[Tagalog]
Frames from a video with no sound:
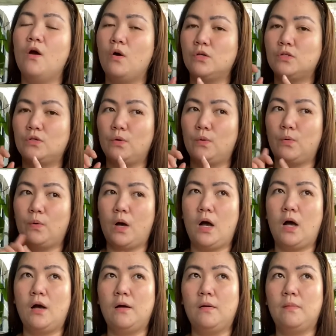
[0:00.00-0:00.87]
So,
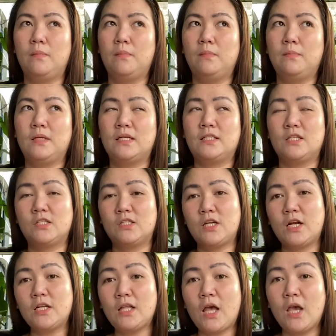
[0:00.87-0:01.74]
ang
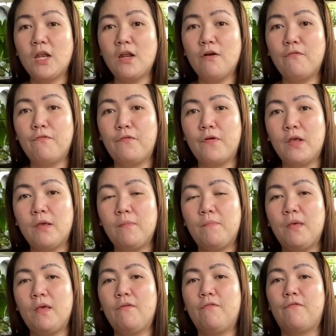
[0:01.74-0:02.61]
nagsistart tayo ng
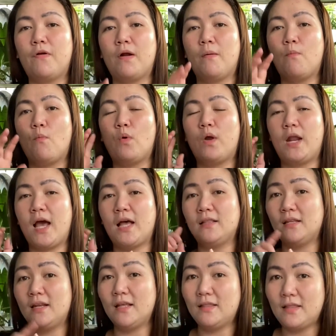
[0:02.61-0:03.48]
freebie from
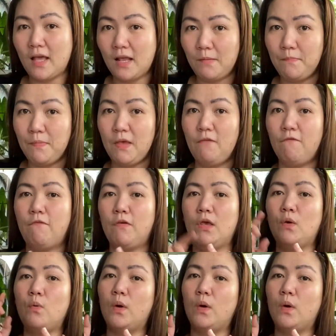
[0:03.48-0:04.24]
110 TV,